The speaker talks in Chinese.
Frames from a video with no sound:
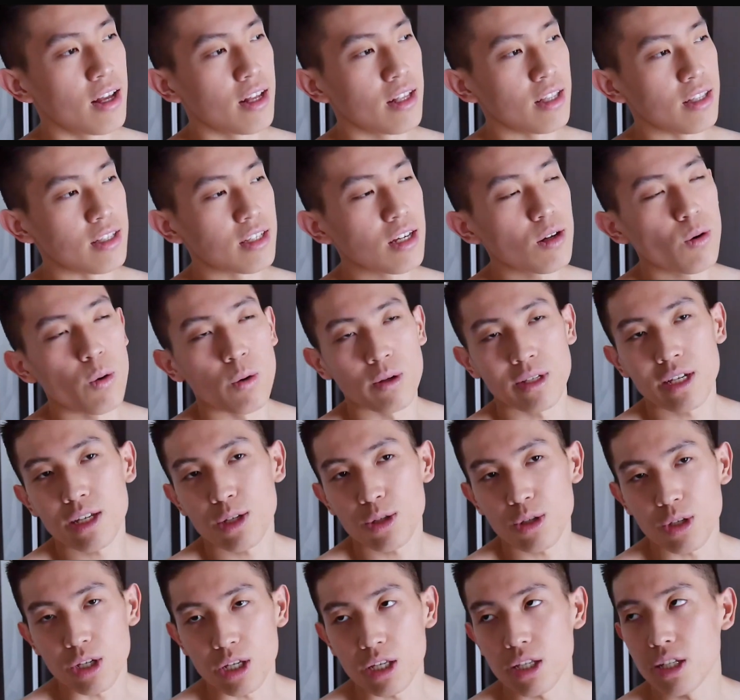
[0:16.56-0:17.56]
你知道我在
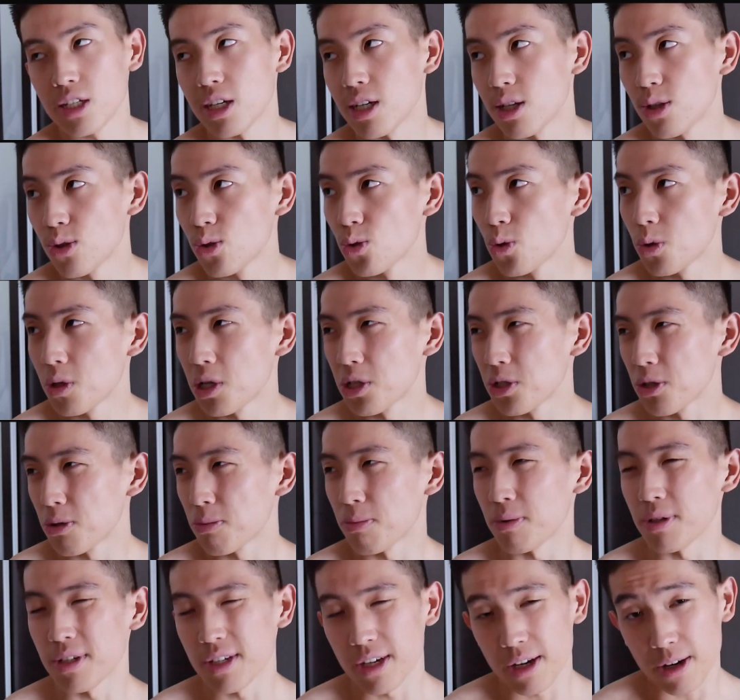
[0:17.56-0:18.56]
以前做那种
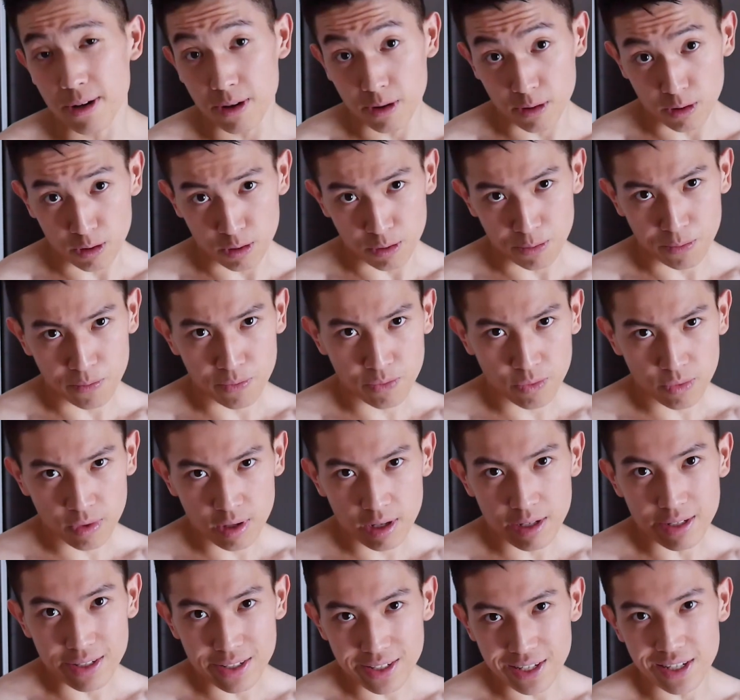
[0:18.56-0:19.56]
比较
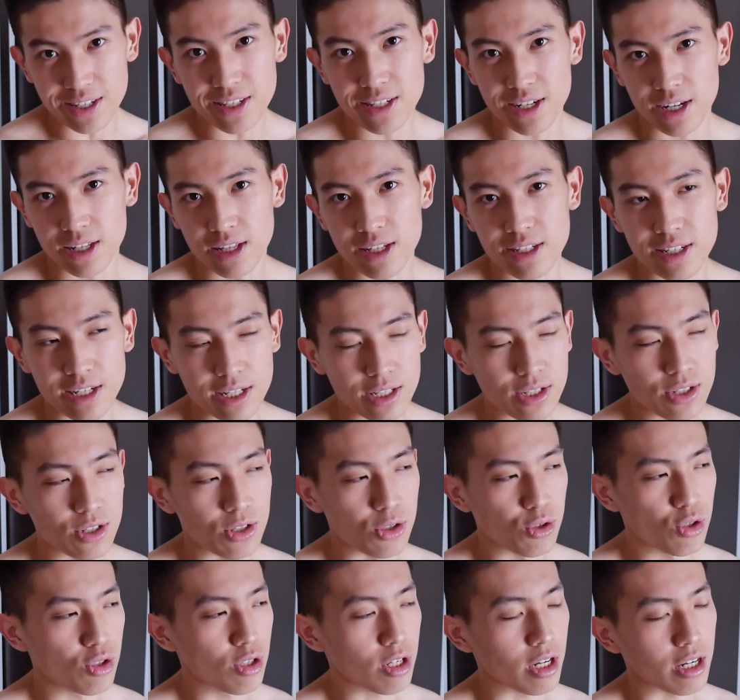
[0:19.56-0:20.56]
正常的兼职，
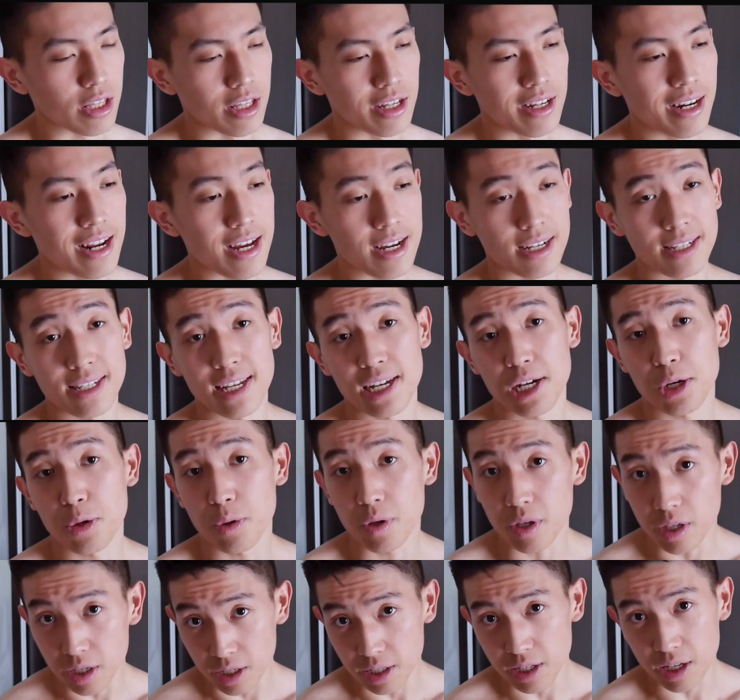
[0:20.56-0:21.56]
就是可能两三个
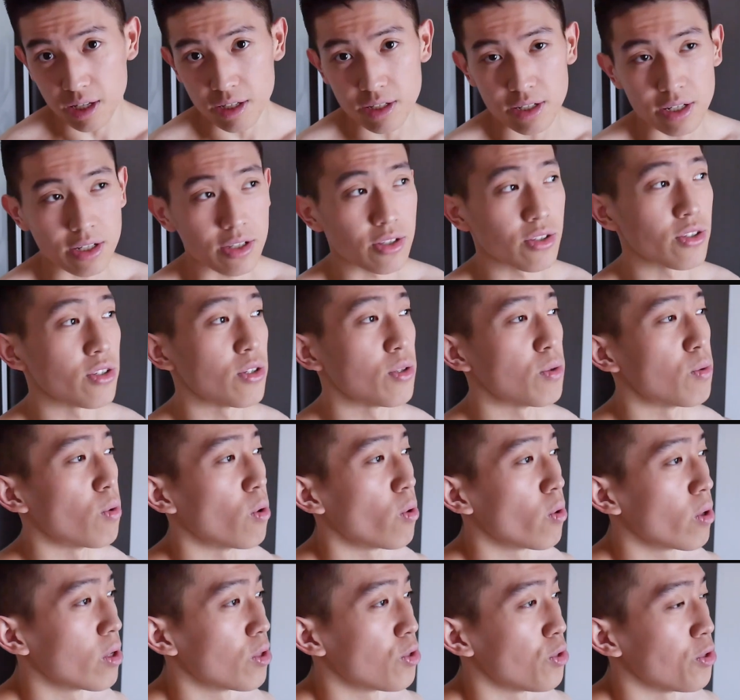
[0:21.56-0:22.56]
月以上兼职，
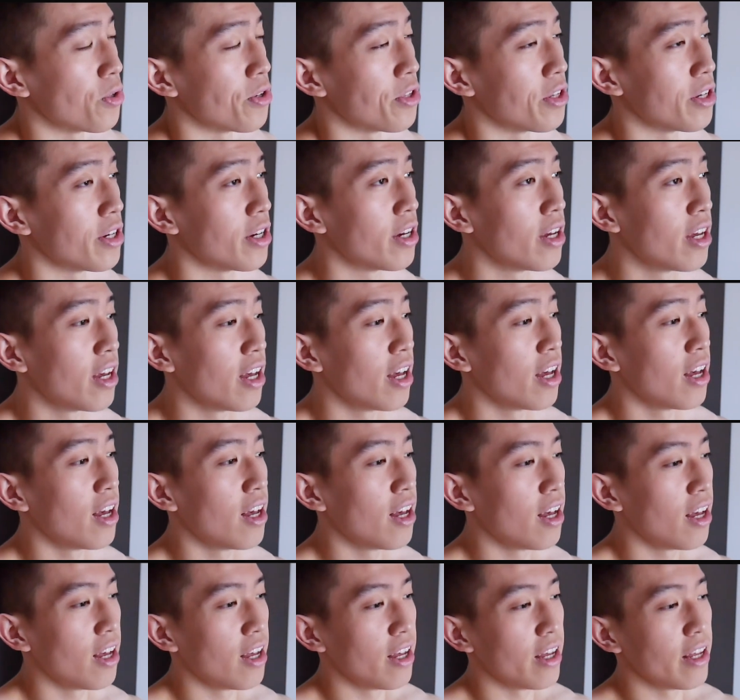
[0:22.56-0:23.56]
我会觉得
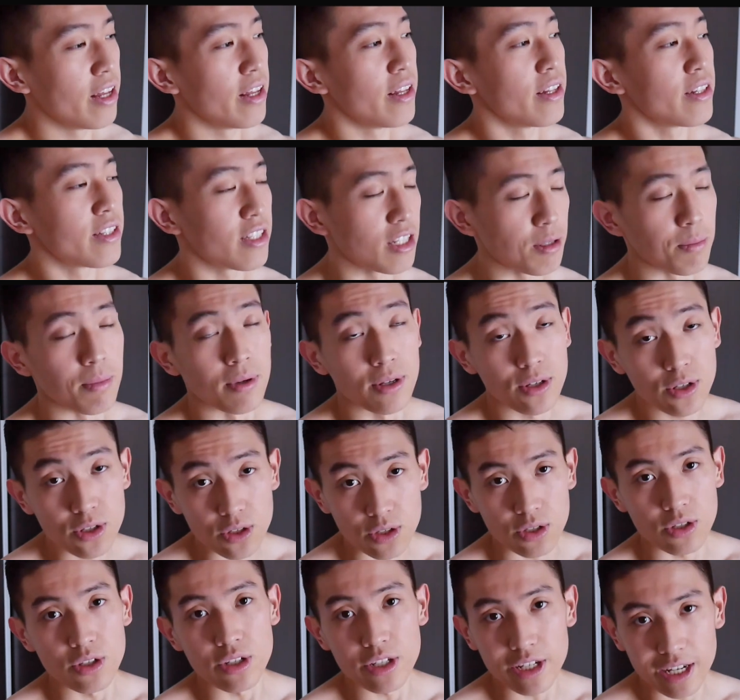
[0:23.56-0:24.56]
怎么
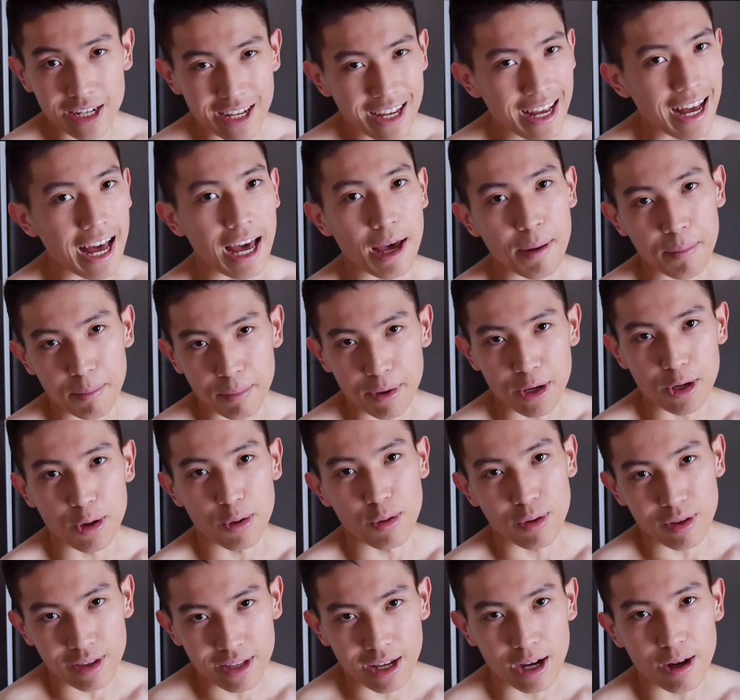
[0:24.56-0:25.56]
时间还没有
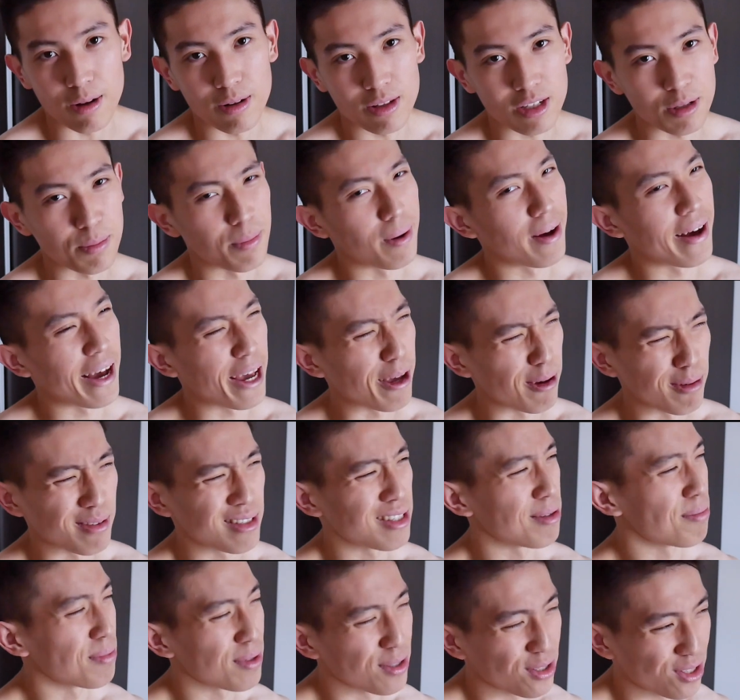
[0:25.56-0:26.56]
到，怎么还有
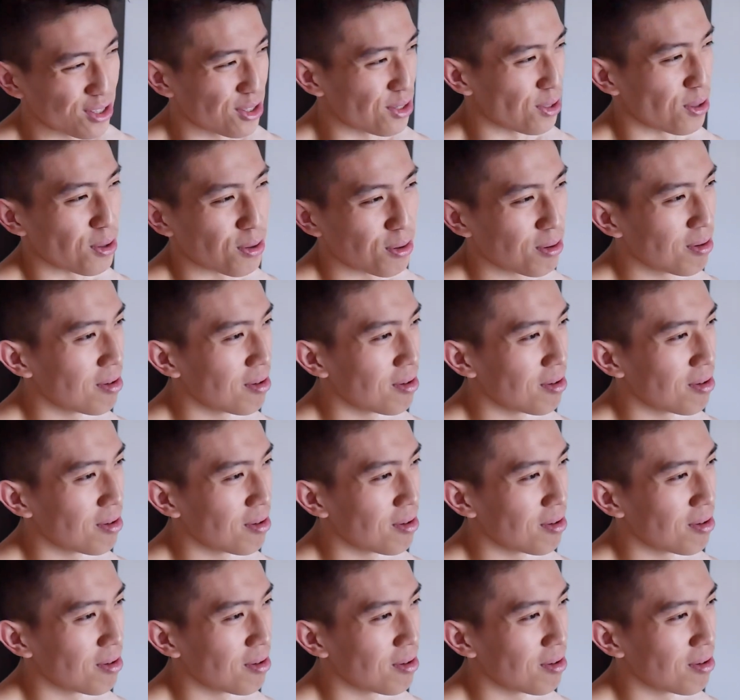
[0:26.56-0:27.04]
这么久？